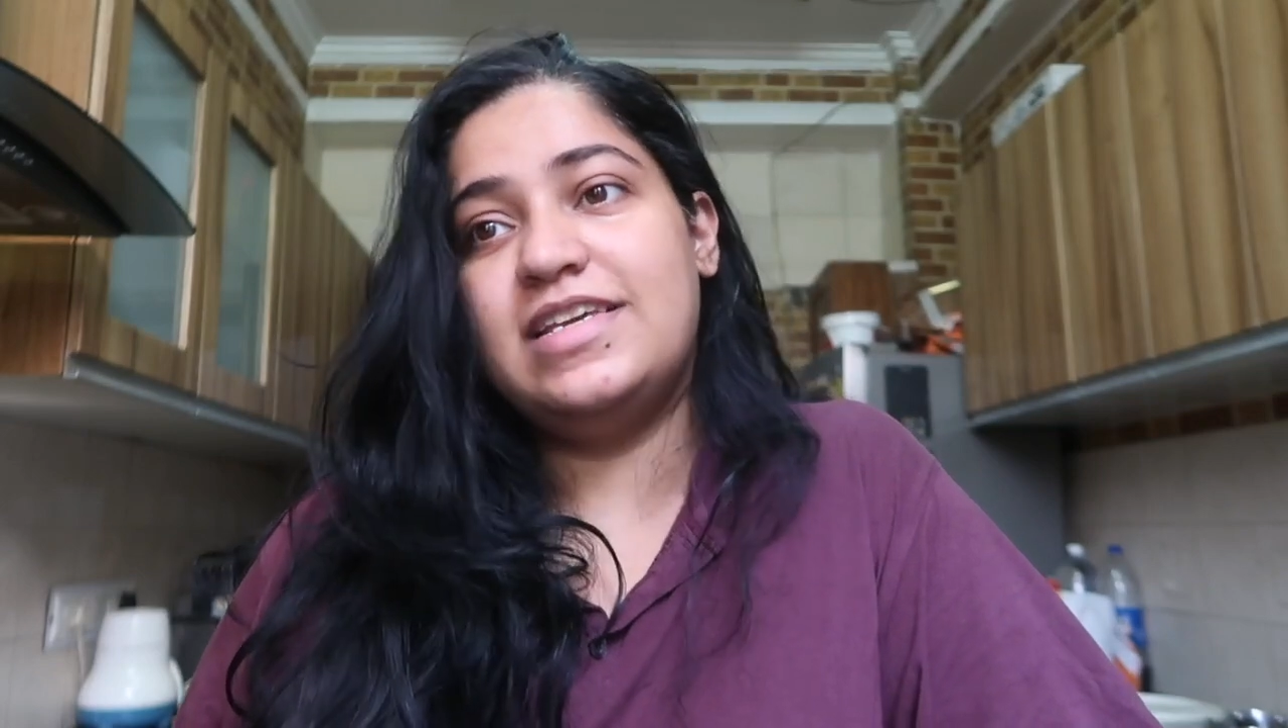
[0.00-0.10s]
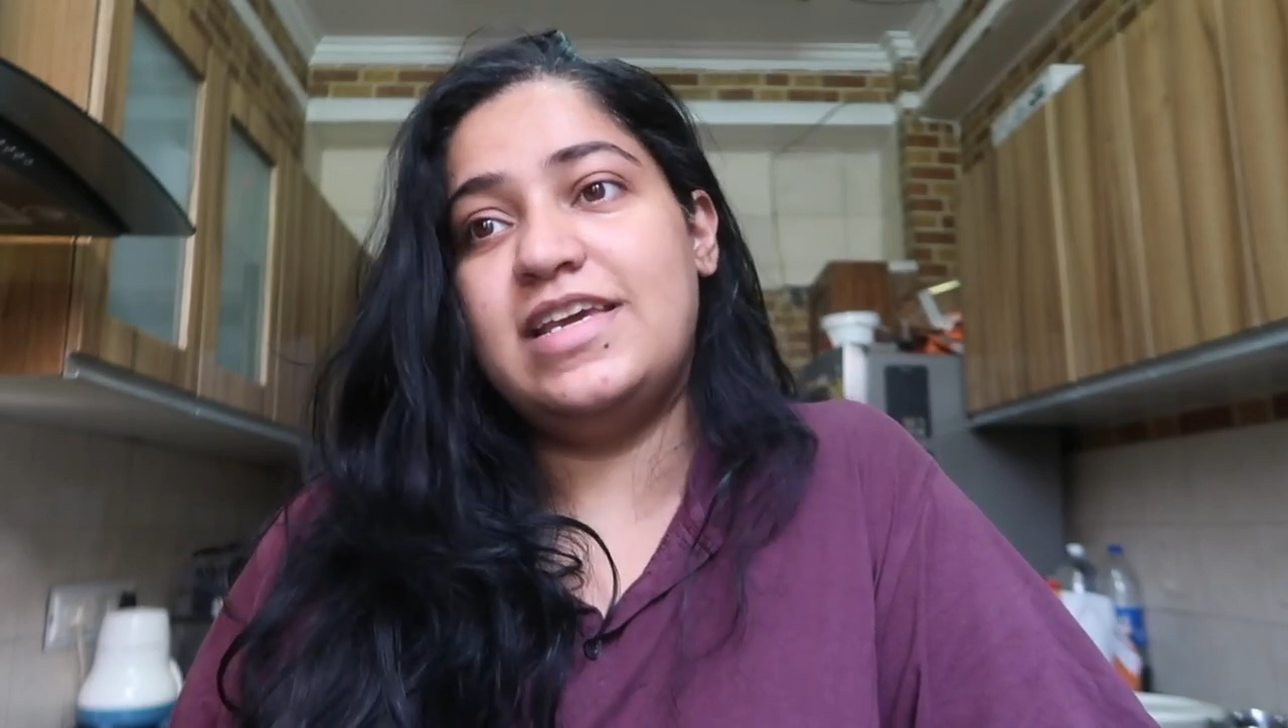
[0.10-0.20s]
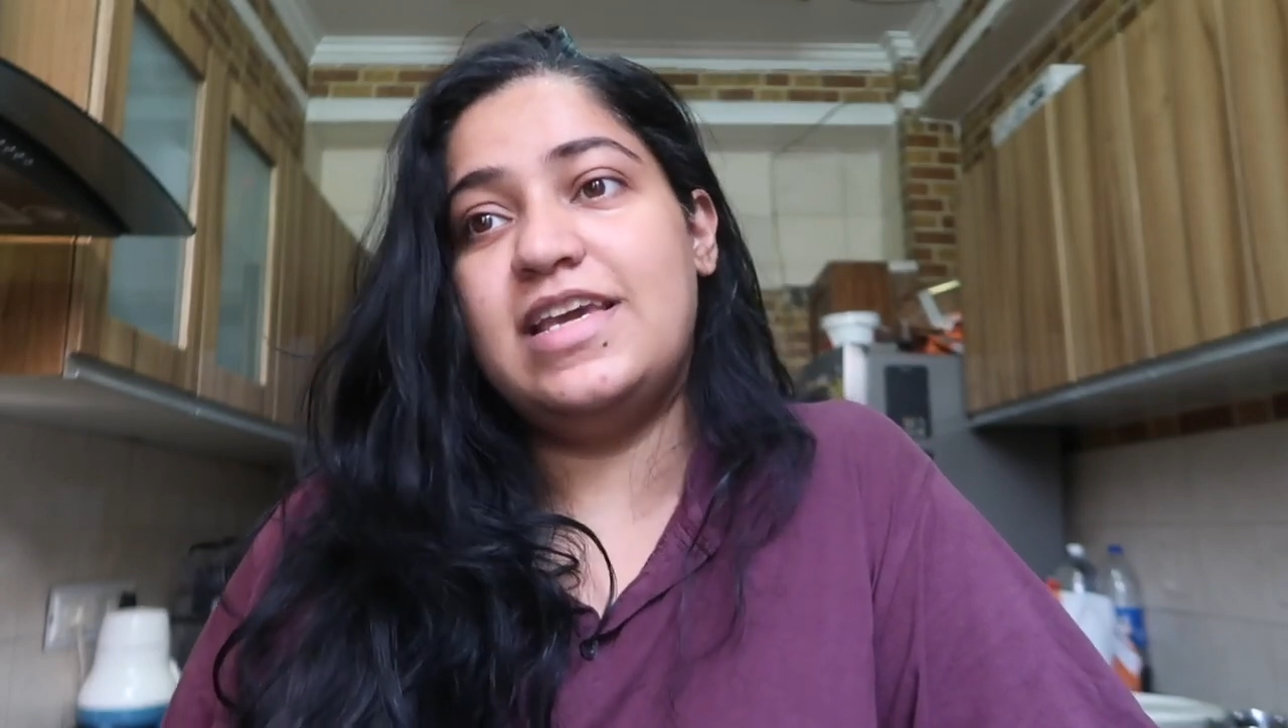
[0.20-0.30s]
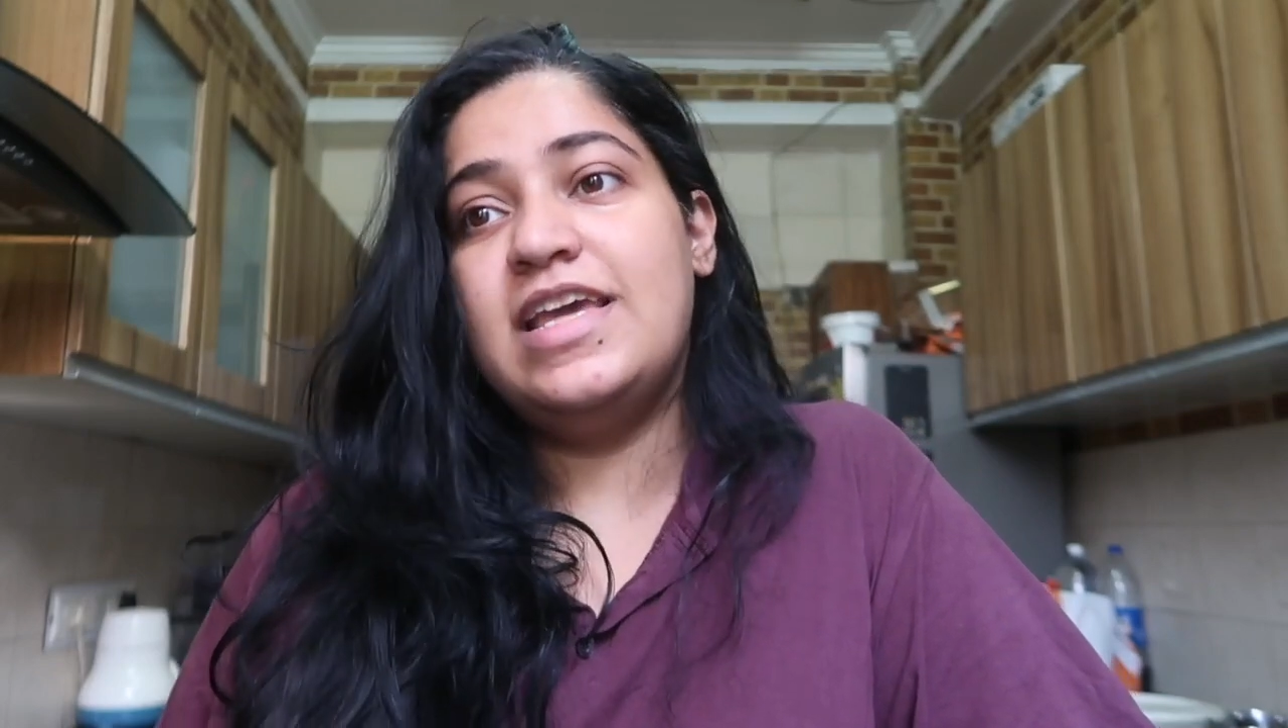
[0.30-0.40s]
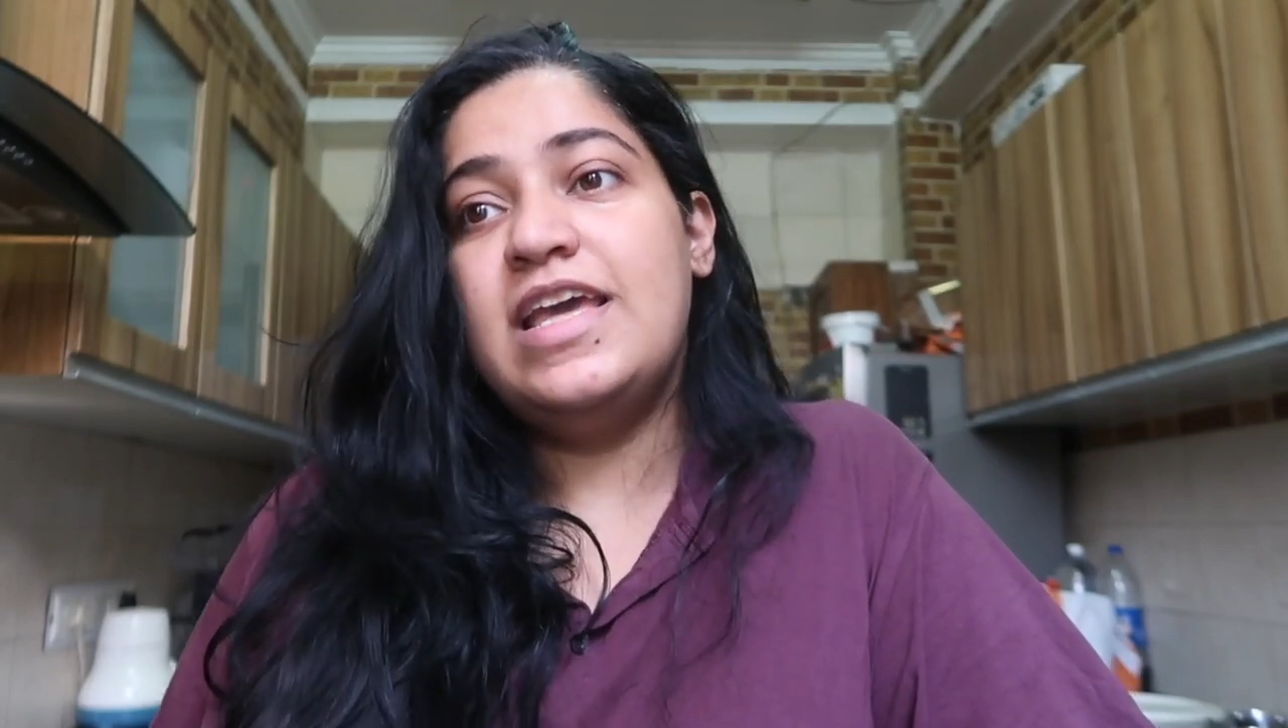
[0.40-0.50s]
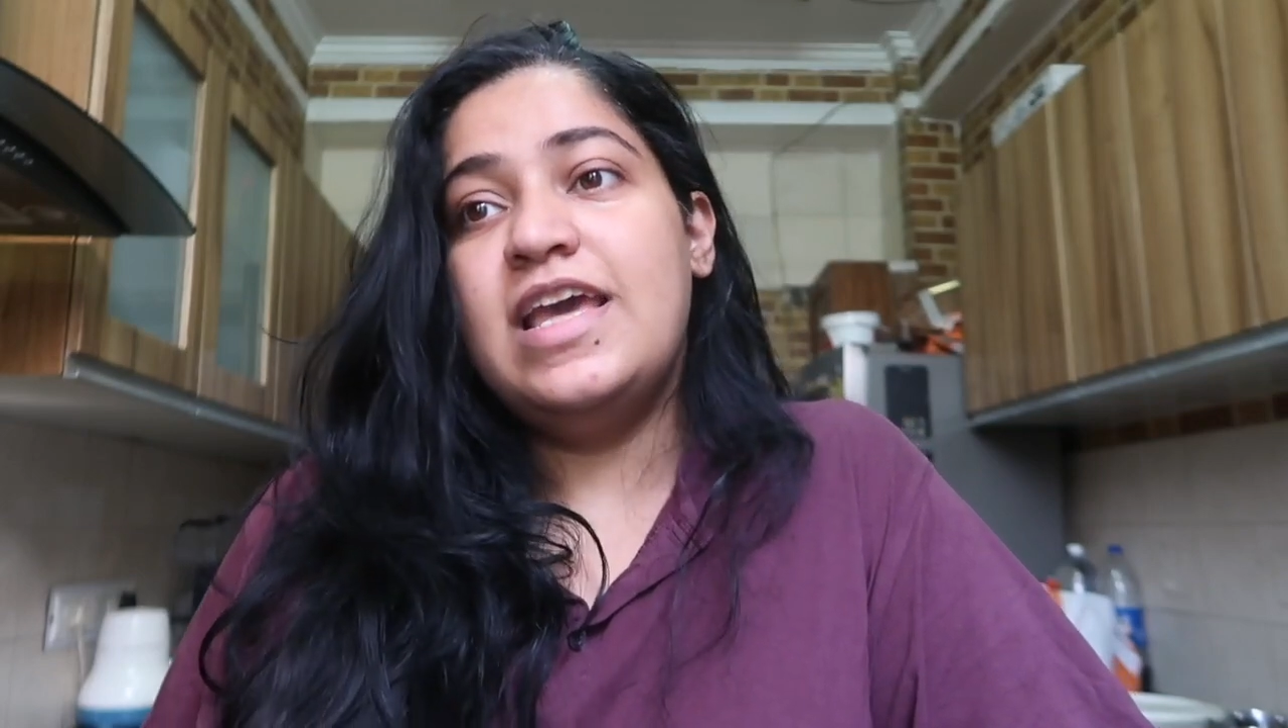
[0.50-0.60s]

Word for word: कि